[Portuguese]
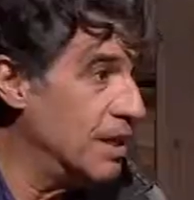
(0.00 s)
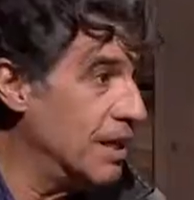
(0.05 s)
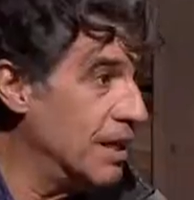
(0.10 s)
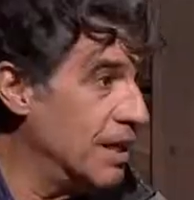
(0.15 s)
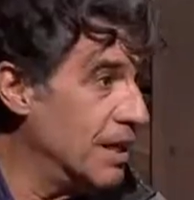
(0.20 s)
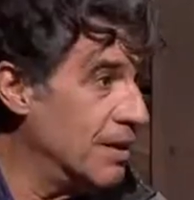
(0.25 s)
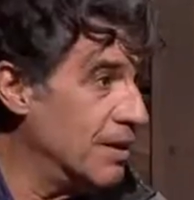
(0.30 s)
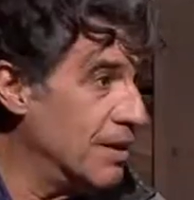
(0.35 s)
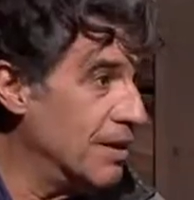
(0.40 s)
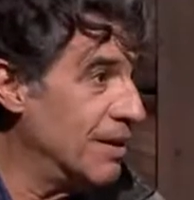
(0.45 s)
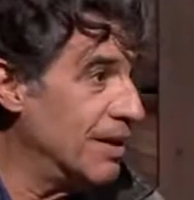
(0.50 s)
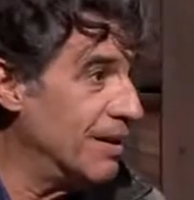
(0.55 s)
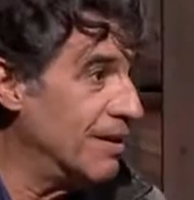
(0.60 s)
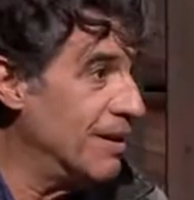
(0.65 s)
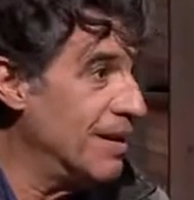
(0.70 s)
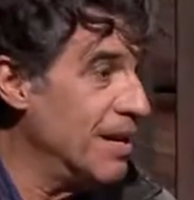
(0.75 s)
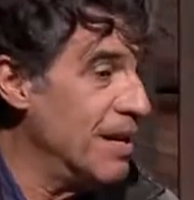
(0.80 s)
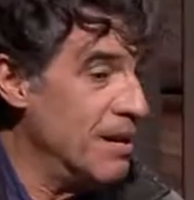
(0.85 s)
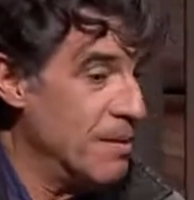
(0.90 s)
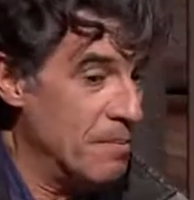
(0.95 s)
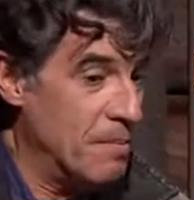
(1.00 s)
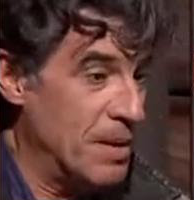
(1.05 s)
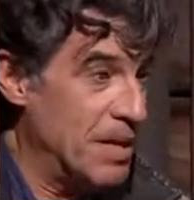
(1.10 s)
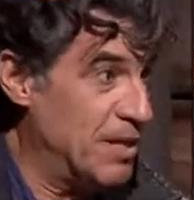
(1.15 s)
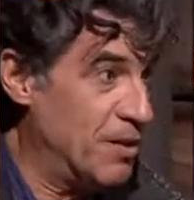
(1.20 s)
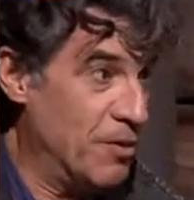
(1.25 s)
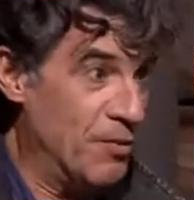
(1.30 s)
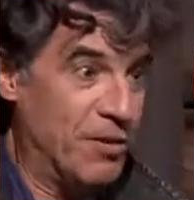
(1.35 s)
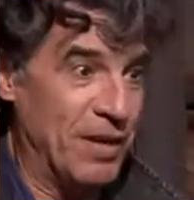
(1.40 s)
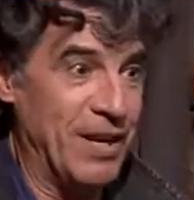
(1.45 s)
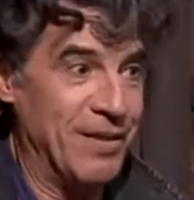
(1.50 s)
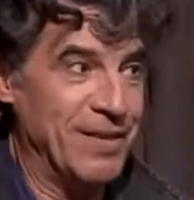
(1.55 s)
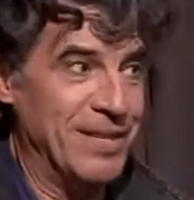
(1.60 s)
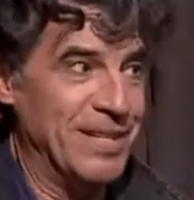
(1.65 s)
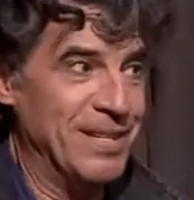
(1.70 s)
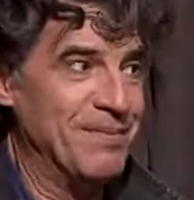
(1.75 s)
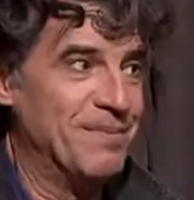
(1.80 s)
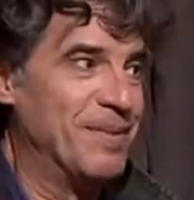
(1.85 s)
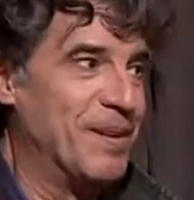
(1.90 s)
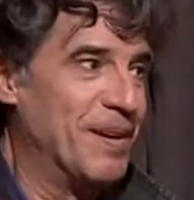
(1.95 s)
né? É, é. claro. Mas eu falava
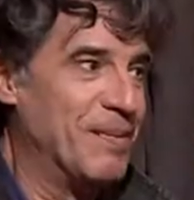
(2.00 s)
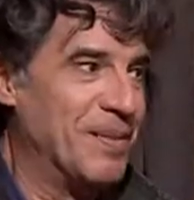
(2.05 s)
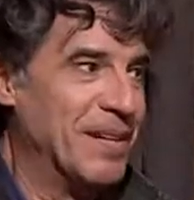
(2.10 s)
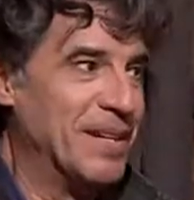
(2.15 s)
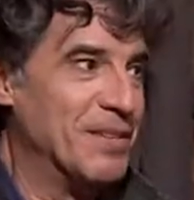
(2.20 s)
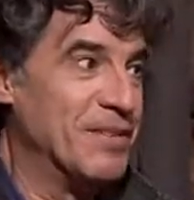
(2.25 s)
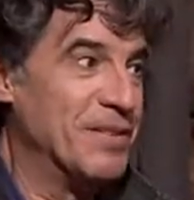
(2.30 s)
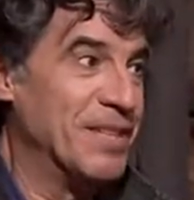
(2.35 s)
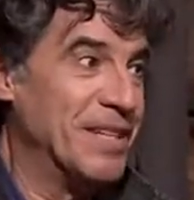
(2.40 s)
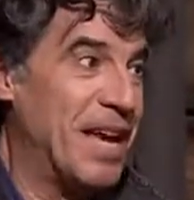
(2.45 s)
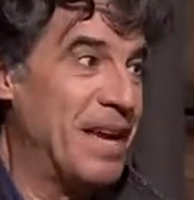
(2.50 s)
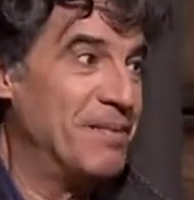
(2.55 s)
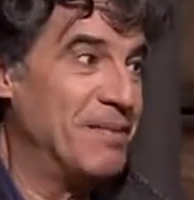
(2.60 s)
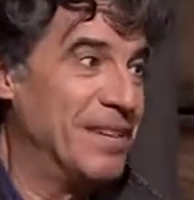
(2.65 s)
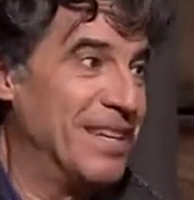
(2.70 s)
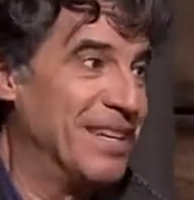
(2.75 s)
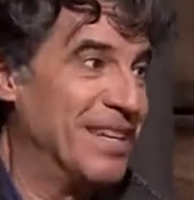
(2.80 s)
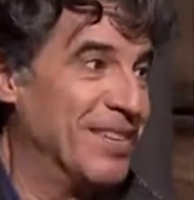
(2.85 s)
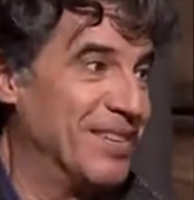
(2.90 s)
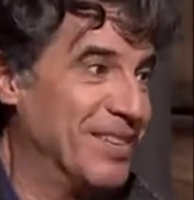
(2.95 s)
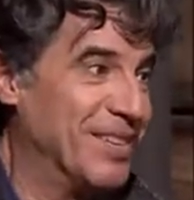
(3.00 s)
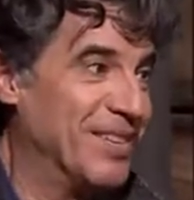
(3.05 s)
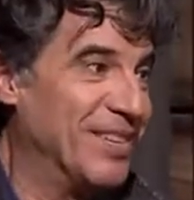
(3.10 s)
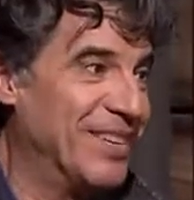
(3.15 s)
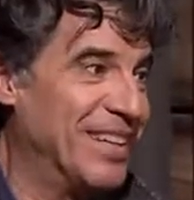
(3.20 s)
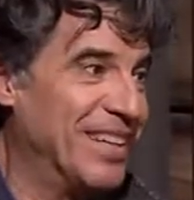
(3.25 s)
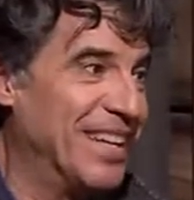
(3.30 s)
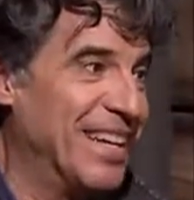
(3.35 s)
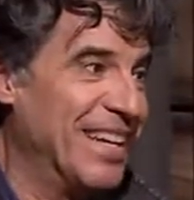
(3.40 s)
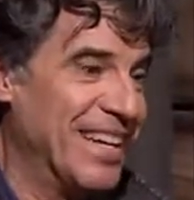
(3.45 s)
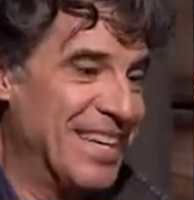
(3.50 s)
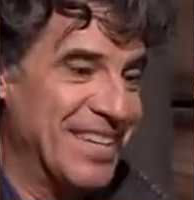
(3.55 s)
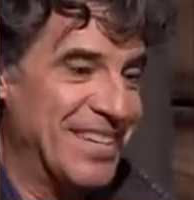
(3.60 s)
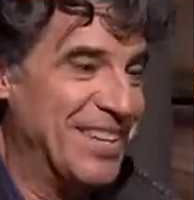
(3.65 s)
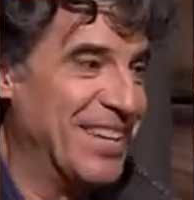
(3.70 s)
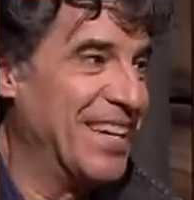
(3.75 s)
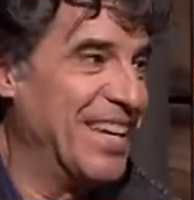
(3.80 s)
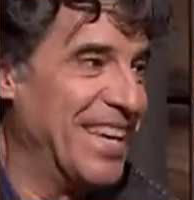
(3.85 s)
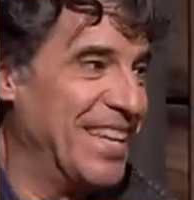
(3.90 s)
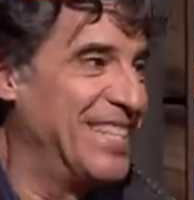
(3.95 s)
assim, a mãe não sabe que eu tô, isso
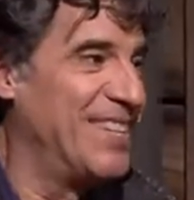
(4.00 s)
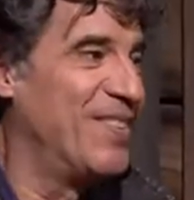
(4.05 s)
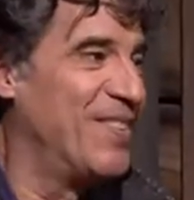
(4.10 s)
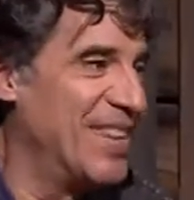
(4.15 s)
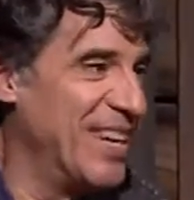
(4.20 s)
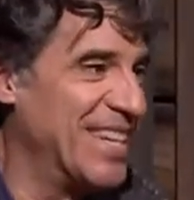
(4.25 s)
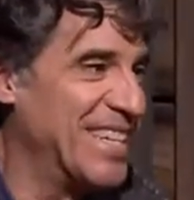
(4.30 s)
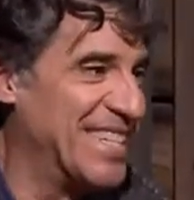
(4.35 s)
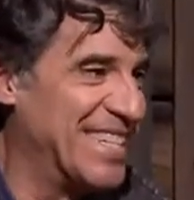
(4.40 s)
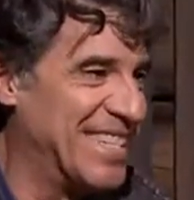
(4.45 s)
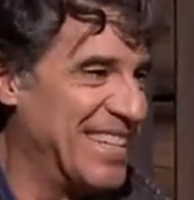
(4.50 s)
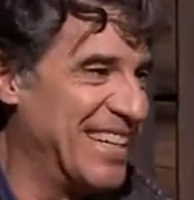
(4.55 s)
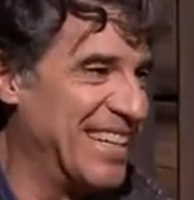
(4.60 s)
aqui é diversão,